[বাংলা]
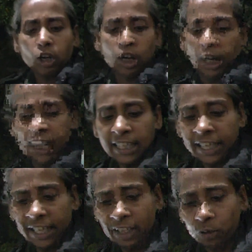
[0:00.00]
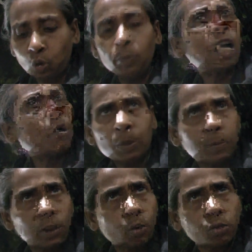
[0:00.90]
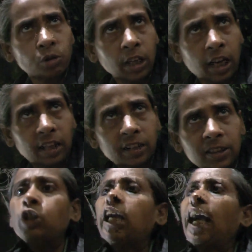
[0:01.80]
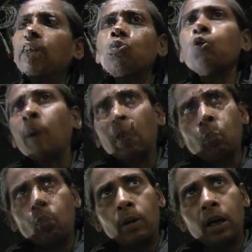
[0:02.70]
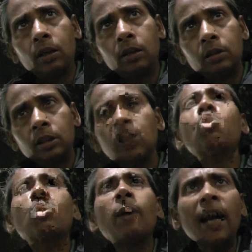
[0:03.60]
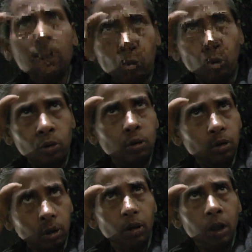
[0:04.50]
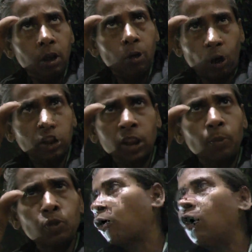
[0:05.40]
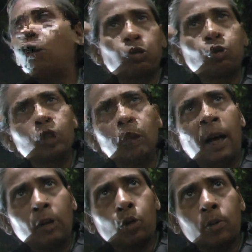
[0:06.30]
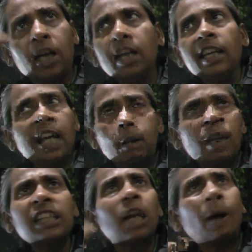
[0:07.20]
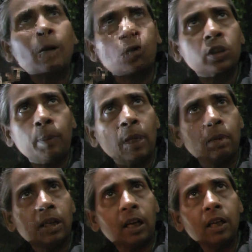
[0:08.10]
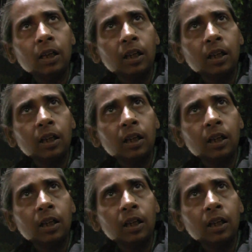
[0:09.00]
ধরো এই যে তুমি কাউকে বিয়ে করছো না তুই যা এতটুকু বার করবা কি করবা এতটুকু কতটুকু বড় হয় অতটুকুর বার করবা এর বেশি আর বার করতে পারবা না